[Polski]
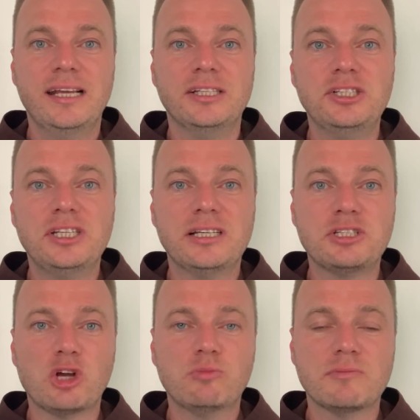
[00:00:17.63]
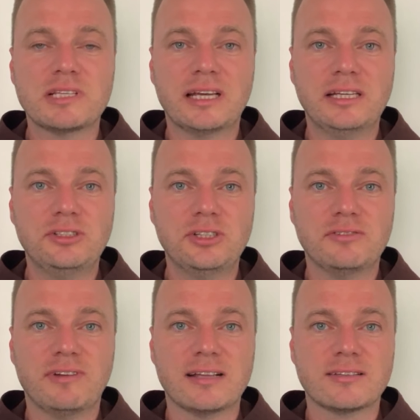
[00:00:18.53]
Dzisiaj chciałbym zachęcić
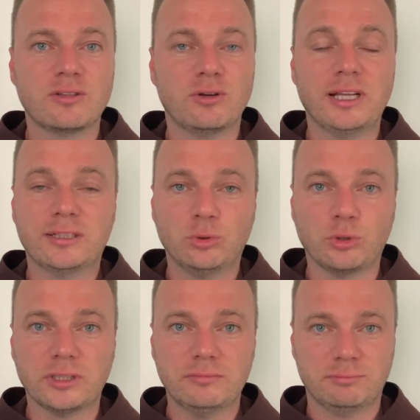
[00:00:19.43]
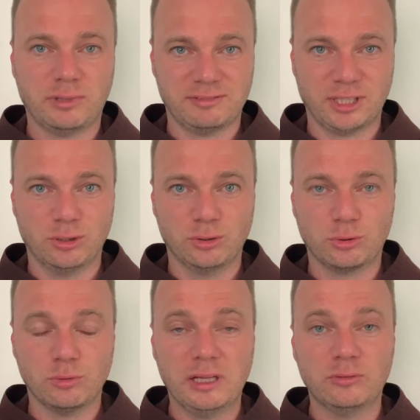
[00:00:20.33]
Was do lektury pewnego
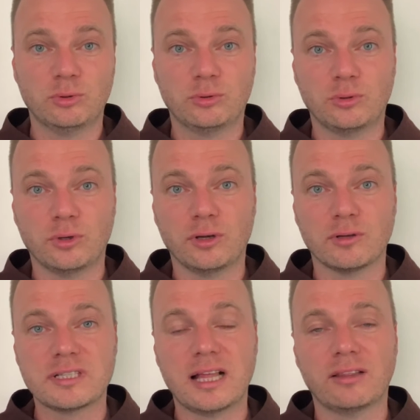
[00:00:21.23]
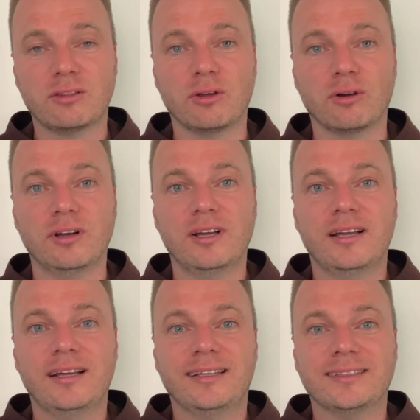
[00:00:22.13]
dokumentu, który ostatnio
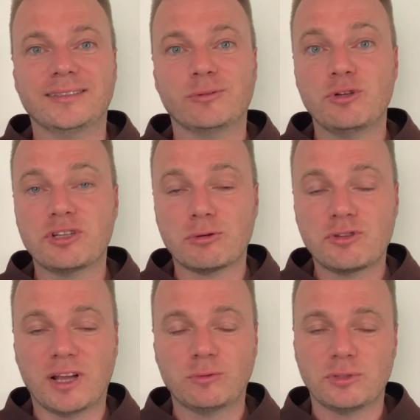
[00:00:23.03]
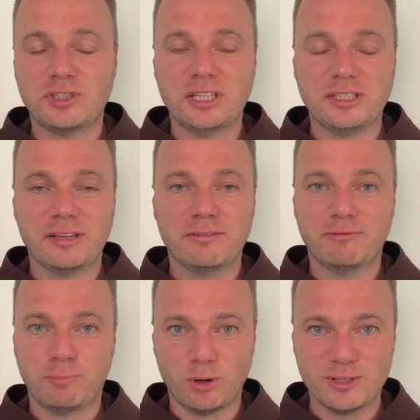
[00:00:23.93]
e, ujrzał światło dziennie w
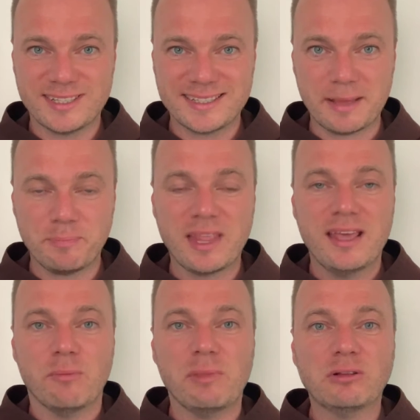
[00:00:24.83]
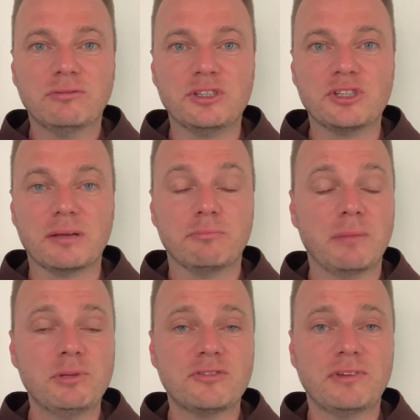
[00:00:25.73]
Polsce. Mianowicie
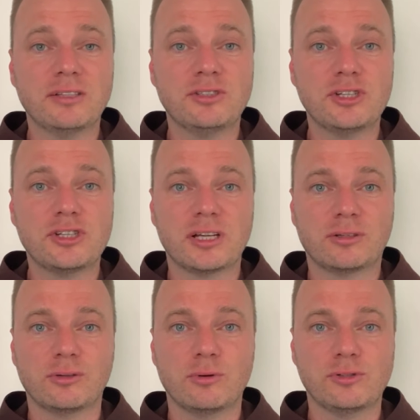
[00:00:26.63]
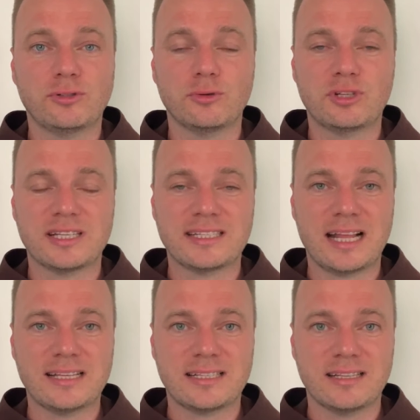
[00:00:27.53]
papież Franciszek ogłosił
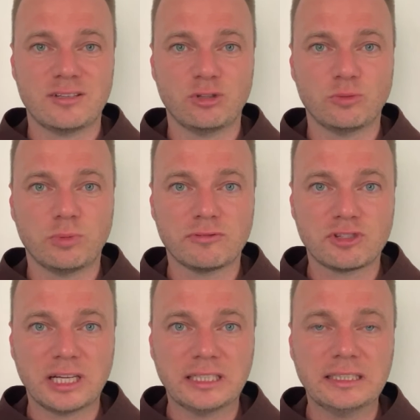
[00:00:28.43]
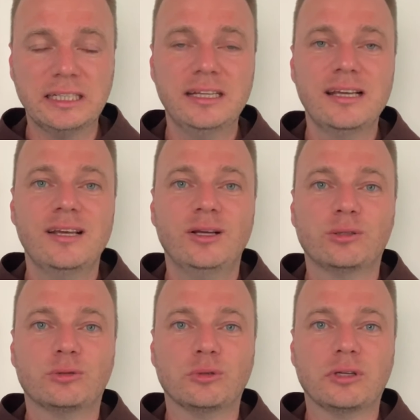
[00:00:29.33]
XVI Synod Powszechny,
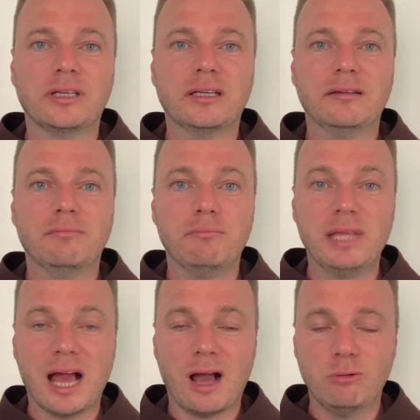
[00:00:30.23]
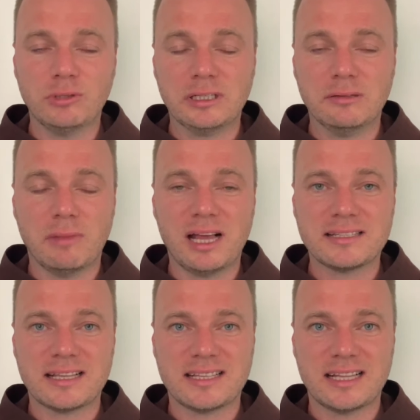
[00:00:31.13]
który miał i ma
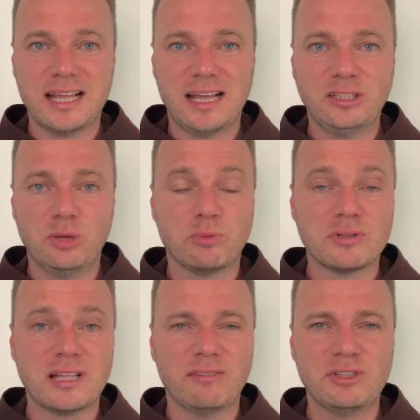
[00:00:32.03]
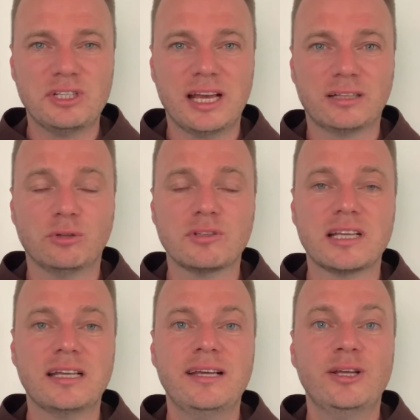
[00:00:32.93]
za zadanie postawić
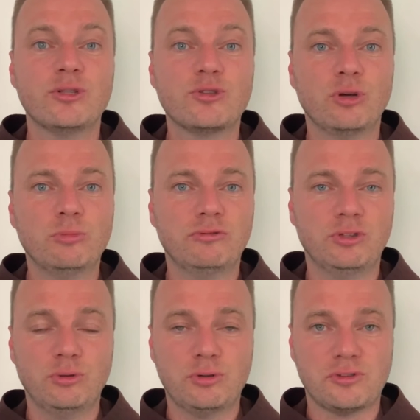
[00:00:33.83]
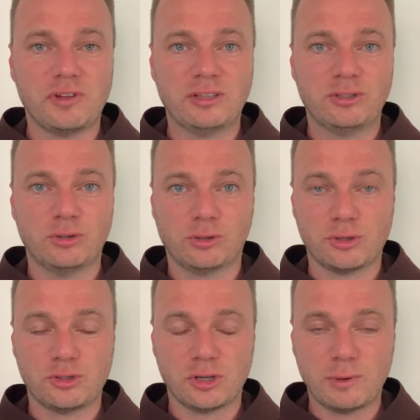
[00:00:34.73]
diagnozę, co mówi Duch Święty do
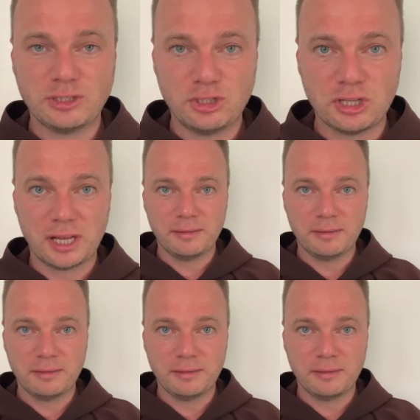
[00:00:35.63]
Kościoła dzisiaj.